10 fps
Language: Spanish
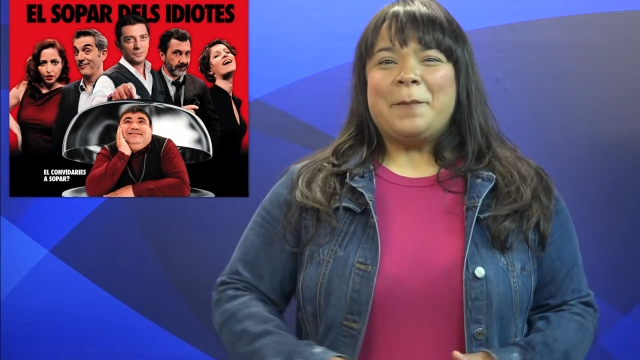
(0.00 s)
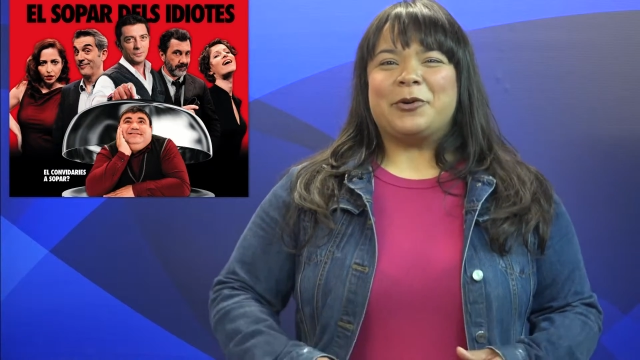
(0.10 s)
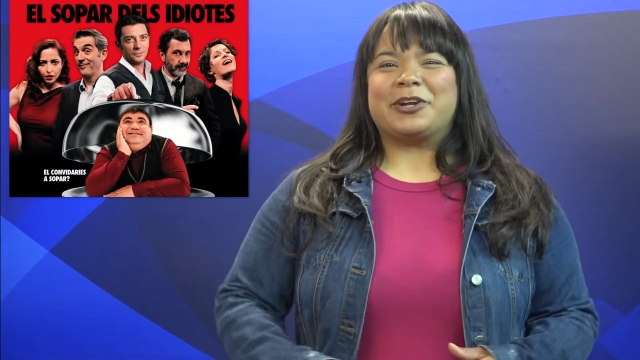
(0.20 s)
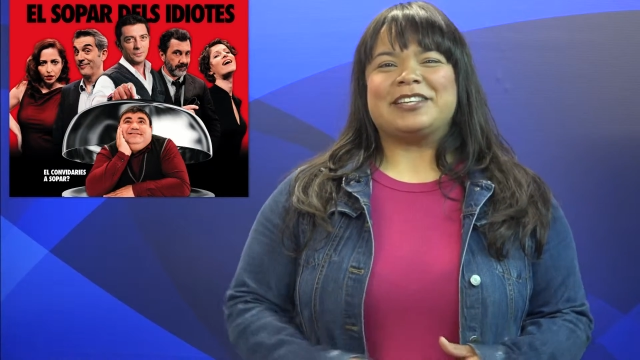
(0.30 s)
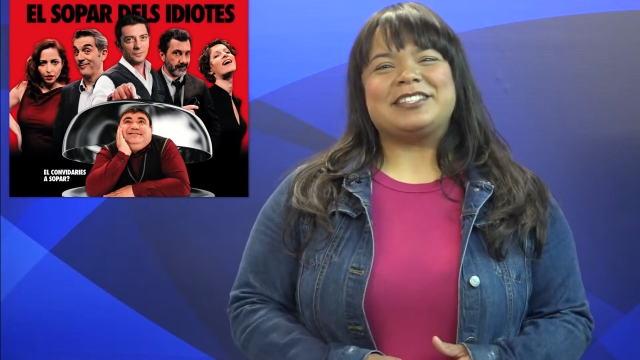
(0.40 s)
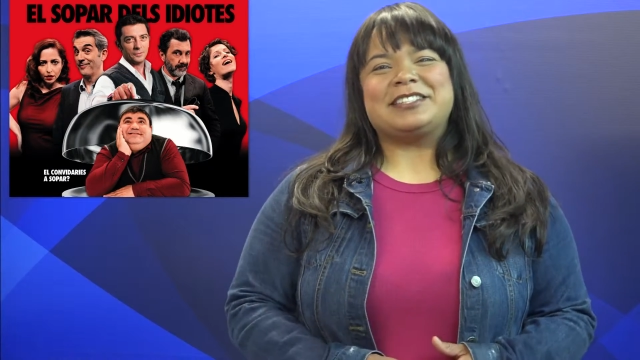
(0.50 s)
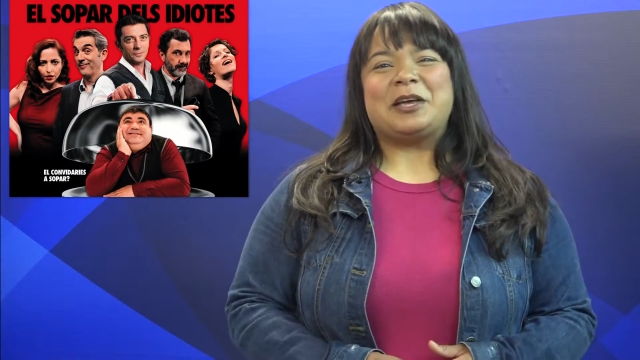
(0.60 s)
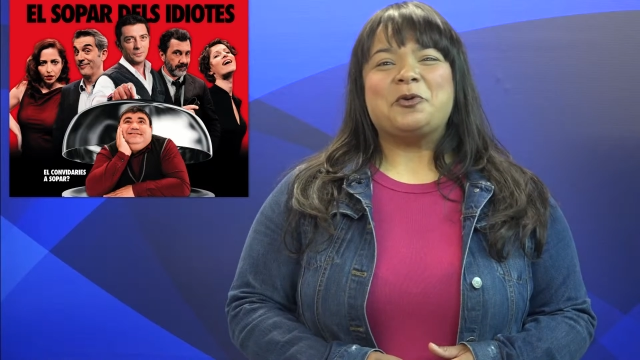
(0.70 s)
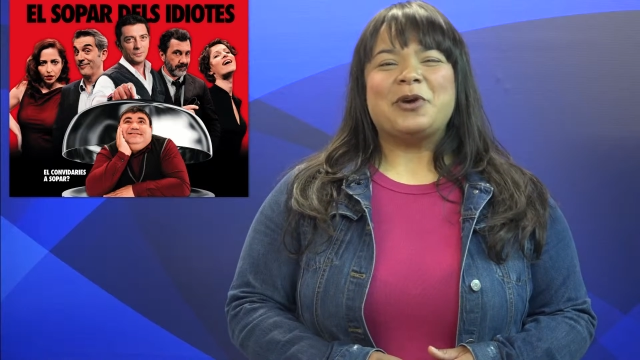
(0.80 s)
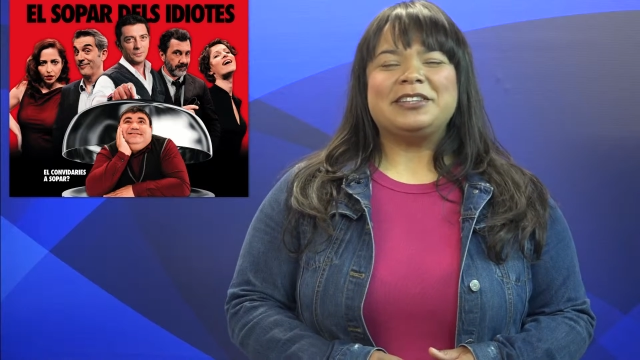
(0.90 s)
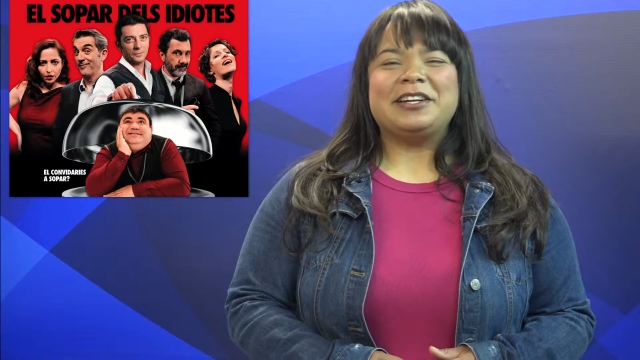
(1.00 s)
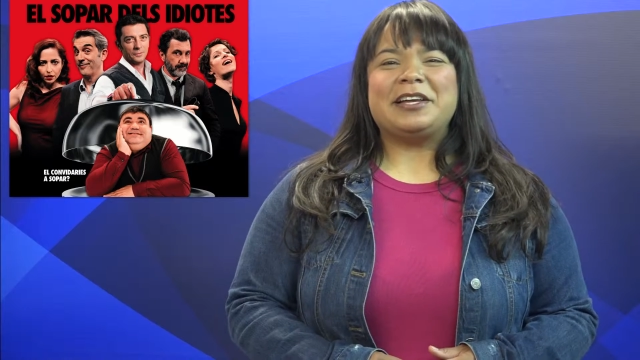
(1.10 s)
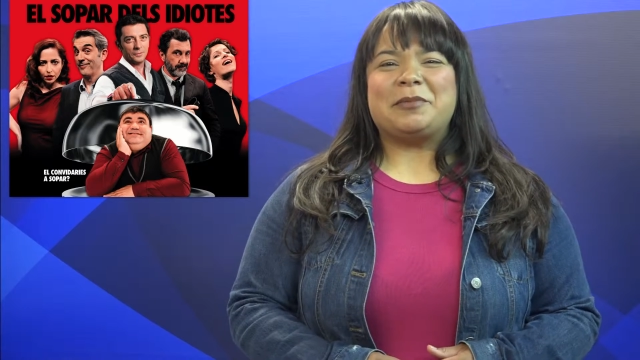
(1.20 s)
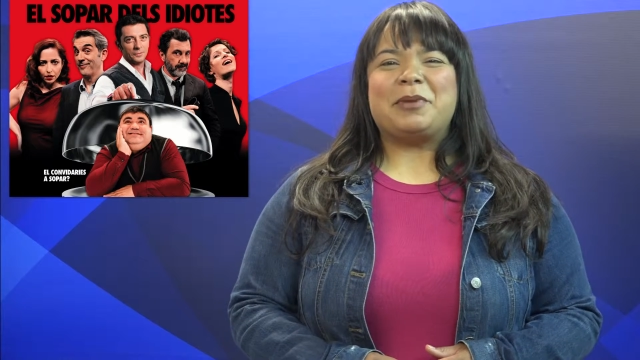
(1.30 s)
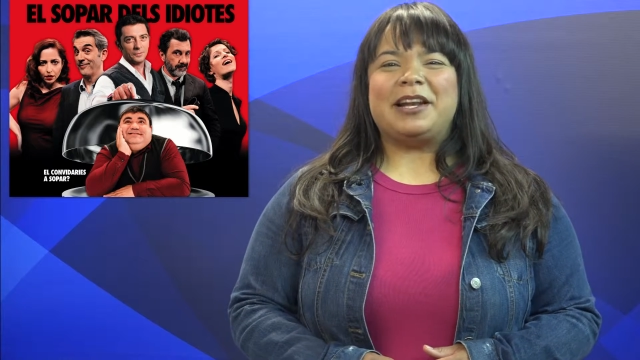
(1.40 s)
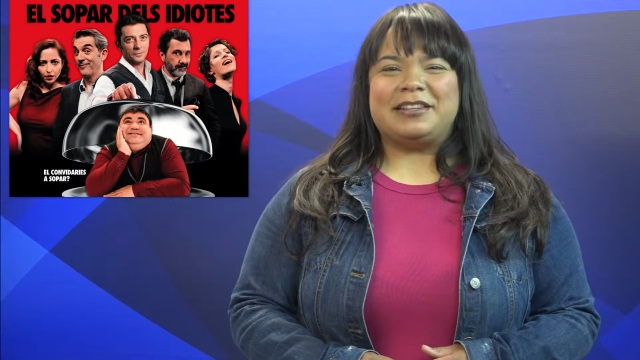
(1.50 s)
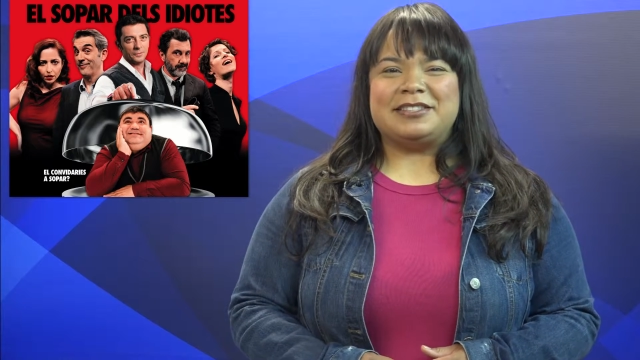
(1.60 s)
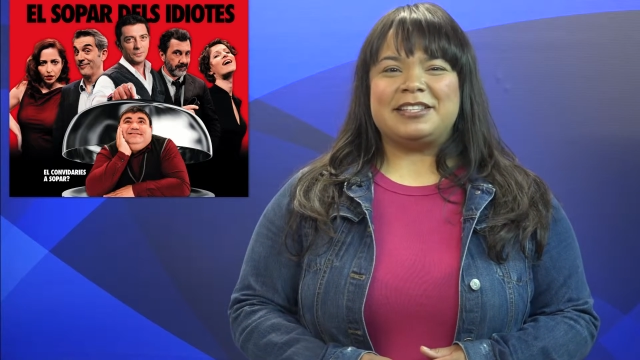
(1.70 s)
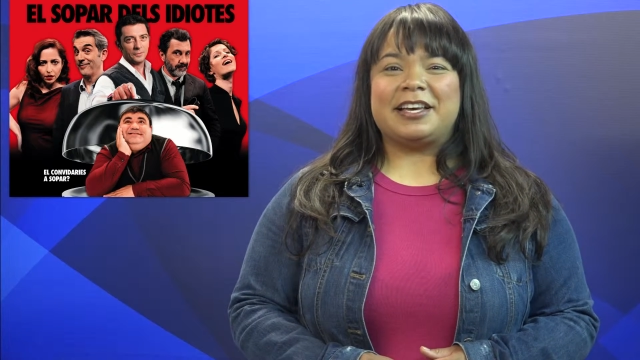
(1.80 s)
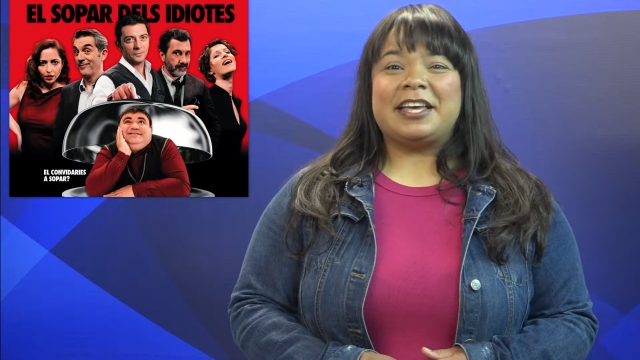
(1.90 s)
porque si se encuentran en
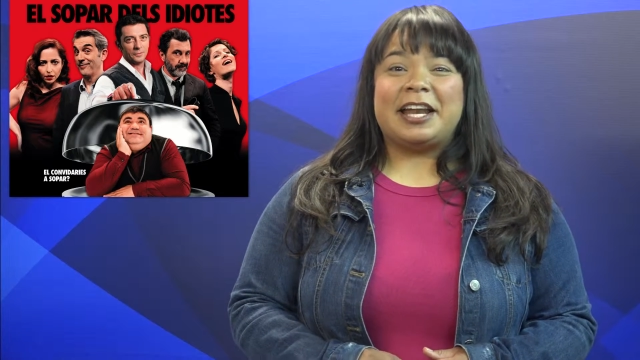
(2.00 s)
Valencia,